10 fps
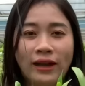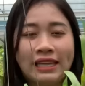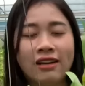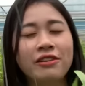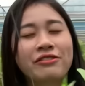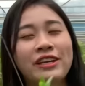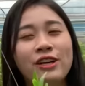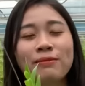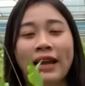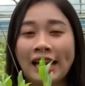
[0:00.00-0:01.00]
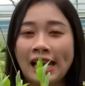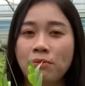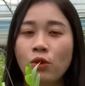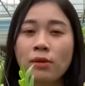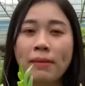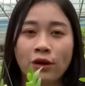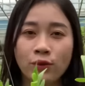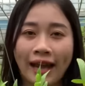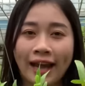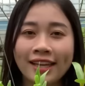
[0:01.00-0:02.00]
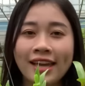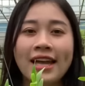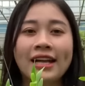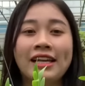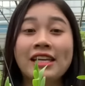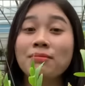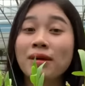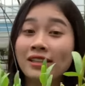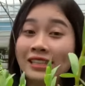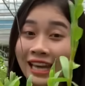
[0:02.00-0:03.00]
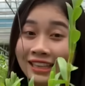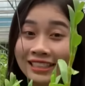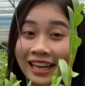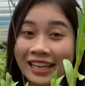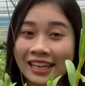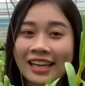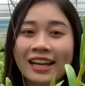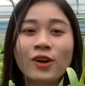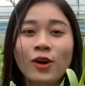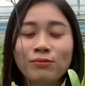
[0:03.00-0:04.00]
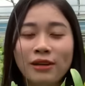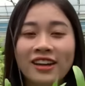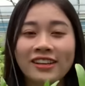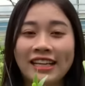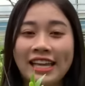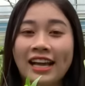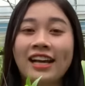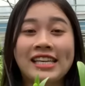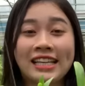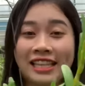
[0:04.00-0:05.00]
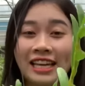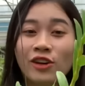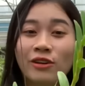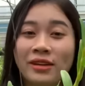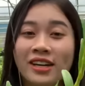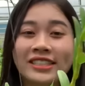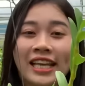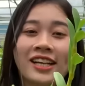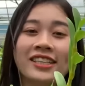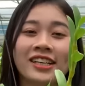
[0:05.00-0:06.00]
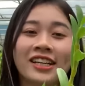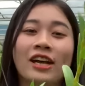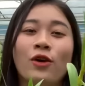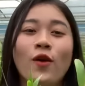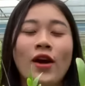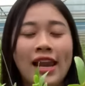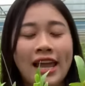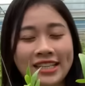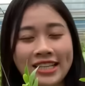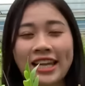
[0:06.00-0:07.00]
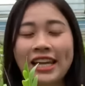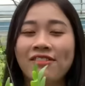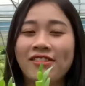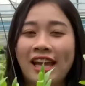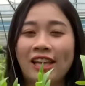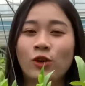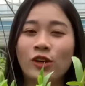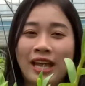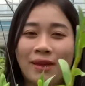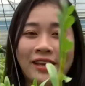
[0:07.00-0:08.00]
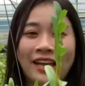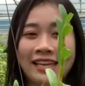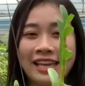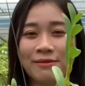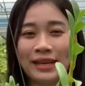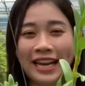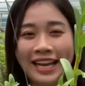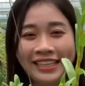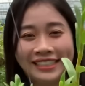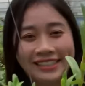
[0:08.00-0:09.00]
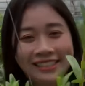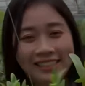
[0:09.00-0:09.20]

nhà ơi, phiên hôm nay là một cái mẻ ưu đãi. Cả nhà mình nhanh tay gộp đơn cả nhà ha, nhanh tay gộp đơn sẽ có những cái chậu hoa lan rỉ và thuần đẹp cho cả nhà mình ạ. À.